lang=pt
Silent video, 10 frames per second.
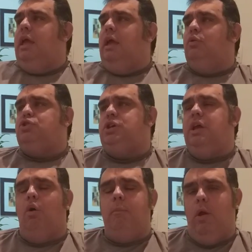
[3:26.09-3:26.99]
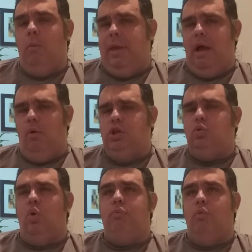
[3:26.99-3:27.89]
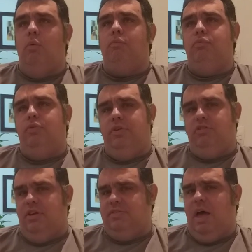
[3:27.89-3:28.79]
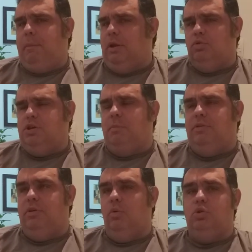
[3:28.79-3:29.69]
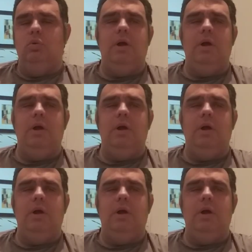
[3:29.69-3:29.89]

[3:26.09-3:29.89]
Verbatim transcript: eu tinha o meu 68, como, como vocês já sabem, não tinha mais nenhum outro